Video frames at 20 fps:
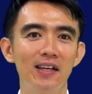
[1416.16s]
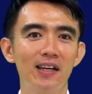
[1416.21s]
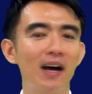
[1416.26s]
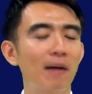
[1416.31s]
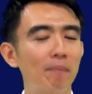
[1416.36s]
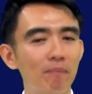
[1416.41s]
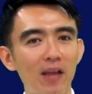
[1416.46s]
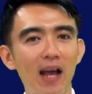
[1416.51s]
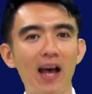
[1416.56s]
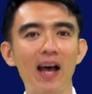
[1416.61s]
ขั
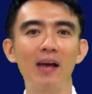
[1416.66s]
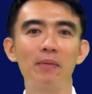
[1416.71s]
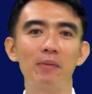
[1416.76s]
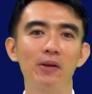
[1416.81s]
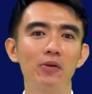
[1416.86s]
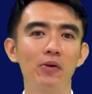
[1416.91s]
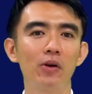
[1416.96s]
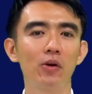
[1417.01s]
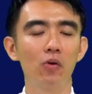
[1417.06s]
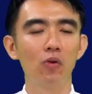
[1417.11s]
บถ่ายไป
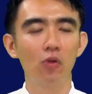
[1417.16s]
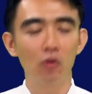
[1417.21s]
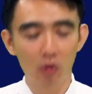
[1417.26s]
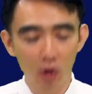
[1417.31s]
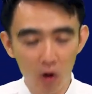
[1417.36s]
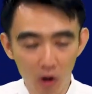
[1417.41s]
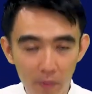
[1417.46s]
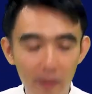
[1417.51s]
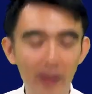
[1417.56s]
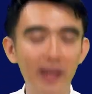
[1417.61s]
ด้วยโอ้ข
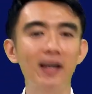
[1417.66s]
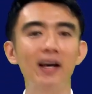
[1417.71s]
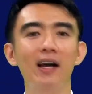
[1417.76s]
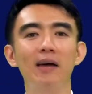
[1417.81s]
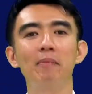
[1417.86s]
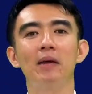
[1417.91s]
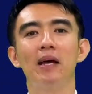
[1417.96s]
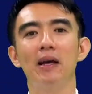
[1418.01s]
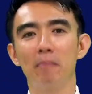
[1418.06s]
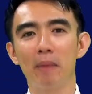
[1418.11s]
ออภัยนะครั
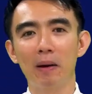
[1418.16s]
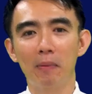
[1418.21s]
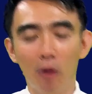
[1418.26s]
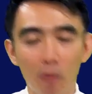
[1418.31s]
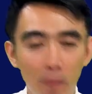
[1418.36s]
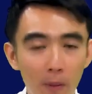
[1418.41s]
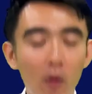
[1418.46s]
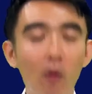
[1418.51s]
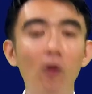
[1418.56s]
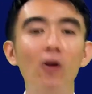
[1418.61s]
บมาพบ
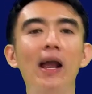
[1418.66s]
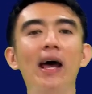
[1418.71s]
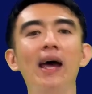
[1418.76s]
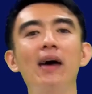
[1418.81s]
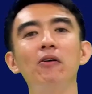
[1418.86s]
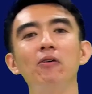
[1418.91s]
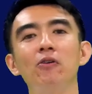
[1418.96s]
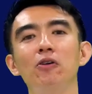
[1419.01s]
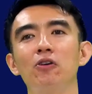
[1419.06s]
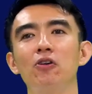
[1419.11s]
พระองค์แล้ว
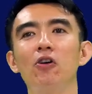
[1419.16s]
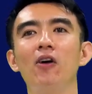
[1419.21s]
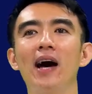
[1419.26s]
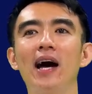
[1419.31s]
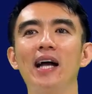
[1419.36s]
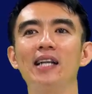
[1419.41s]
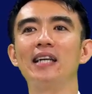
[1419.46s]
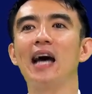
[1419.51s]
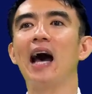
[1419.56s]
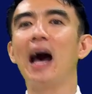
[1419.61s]
ก็
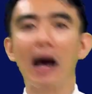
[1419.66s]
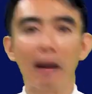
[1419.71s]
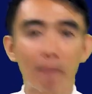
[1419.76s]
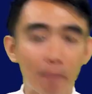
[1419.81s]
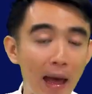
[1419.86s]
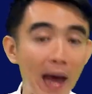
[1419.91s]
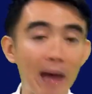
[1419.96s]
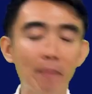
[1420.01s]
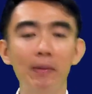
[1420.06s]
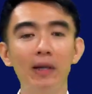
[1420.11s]
อาจจะอาบ
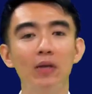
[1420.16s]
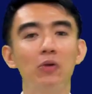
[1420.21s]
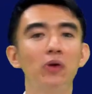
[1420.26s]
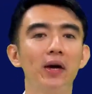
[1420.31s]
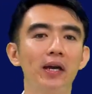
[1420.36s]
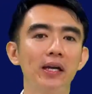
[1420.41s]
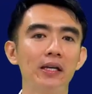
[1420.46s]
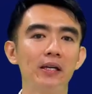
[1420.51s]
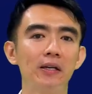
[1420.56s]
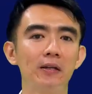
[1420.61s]
น้ำไปด้วย